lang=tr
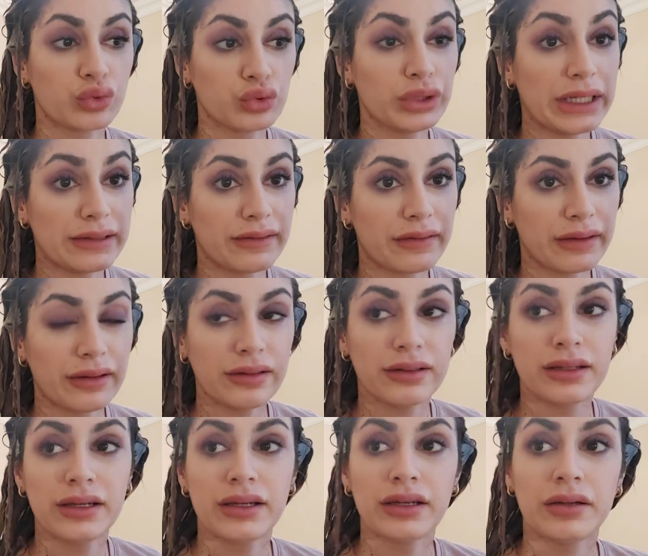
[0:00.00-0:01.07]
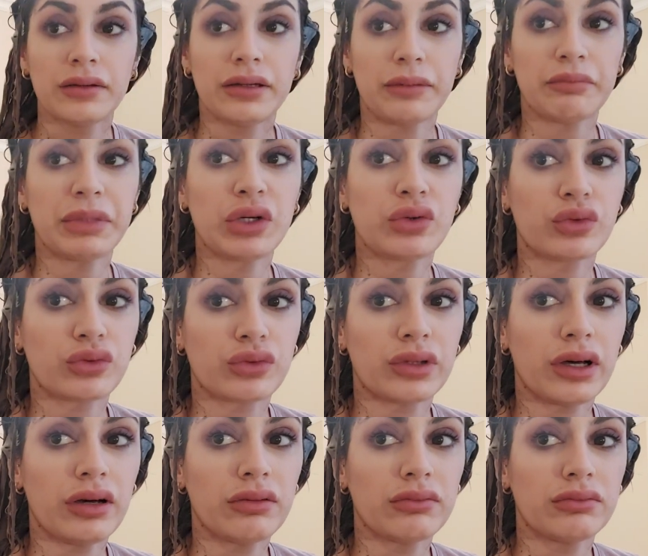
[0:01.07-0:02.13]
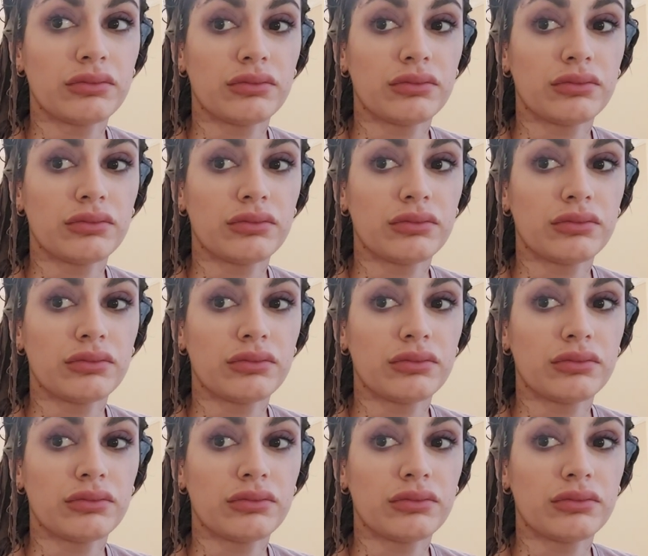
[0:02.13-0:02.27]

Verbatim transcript: kutu yetti. Bir kutuda